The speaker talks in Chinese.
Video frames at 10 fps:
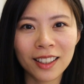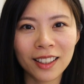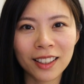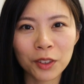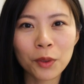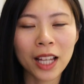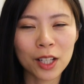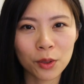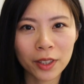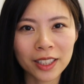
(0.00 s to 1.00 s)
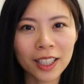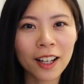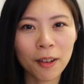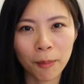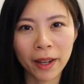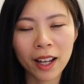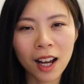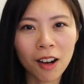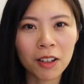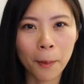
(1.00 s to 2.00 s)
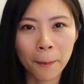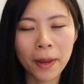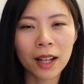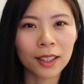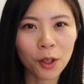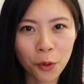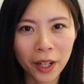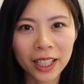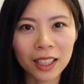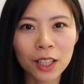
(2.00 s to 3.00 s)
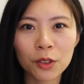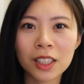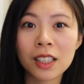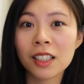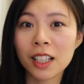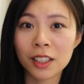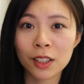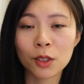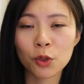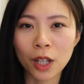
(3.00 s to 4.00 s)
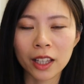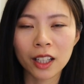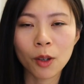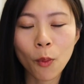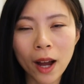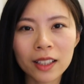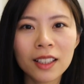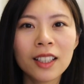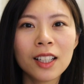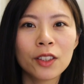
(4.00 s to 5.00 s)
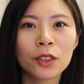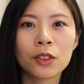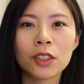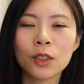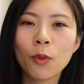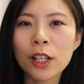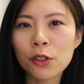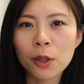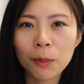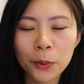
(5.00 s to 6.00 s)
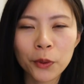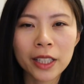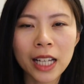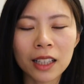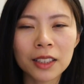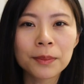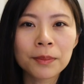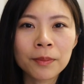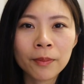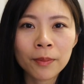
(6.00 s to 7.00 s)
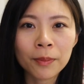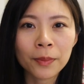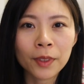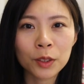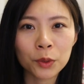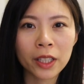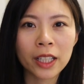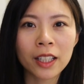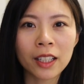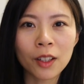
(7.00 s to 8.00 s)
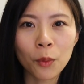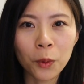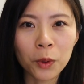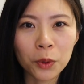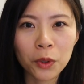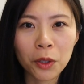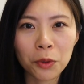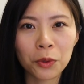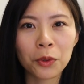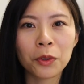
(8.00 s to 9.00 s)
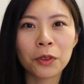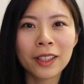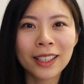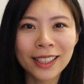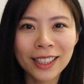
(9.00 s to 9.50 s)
呃，对我来说也是很美好、很棒的回忆，但就是人生就转了个弯，就是完全不一样了。所以我对于